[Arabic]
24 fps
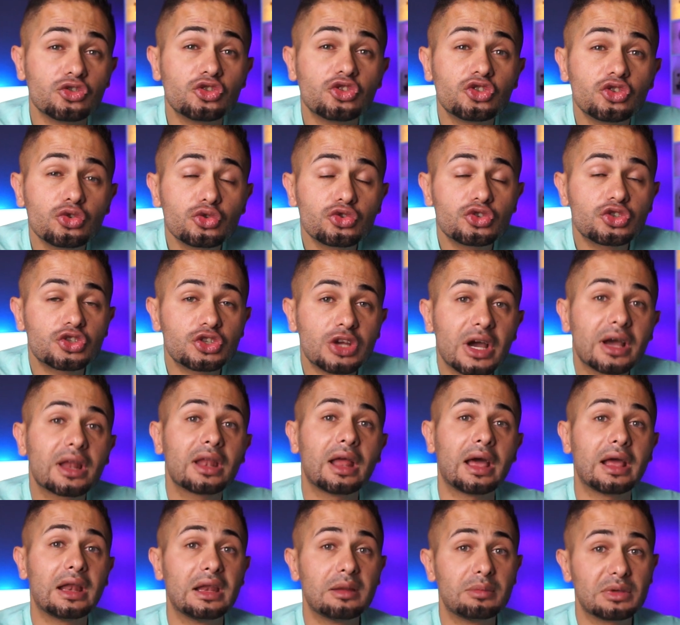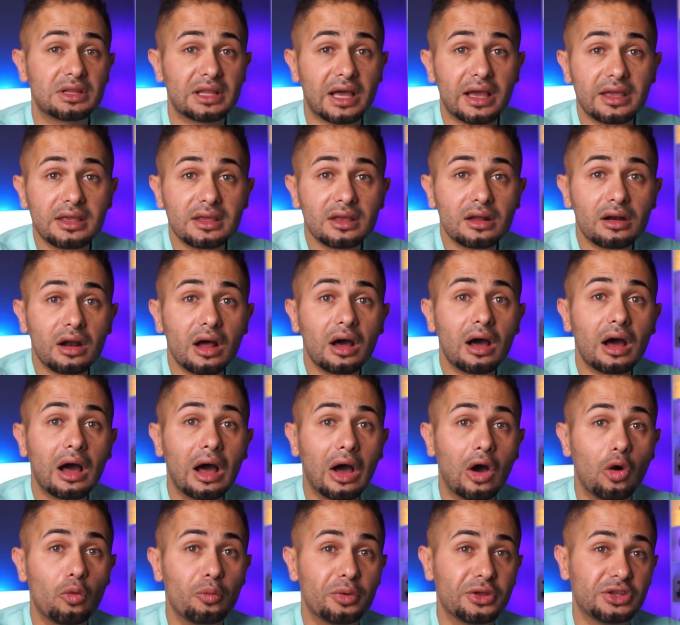شو الشغلة اللي بتغيرها
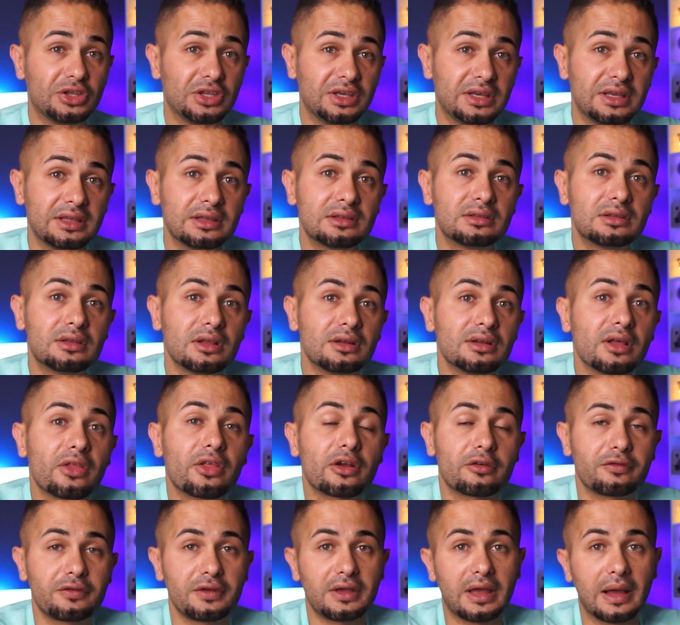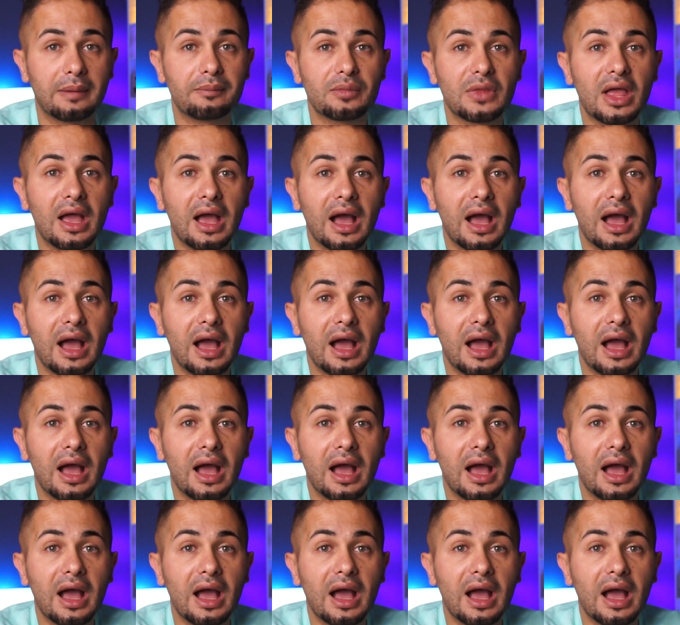أو بتعيد النظر فيها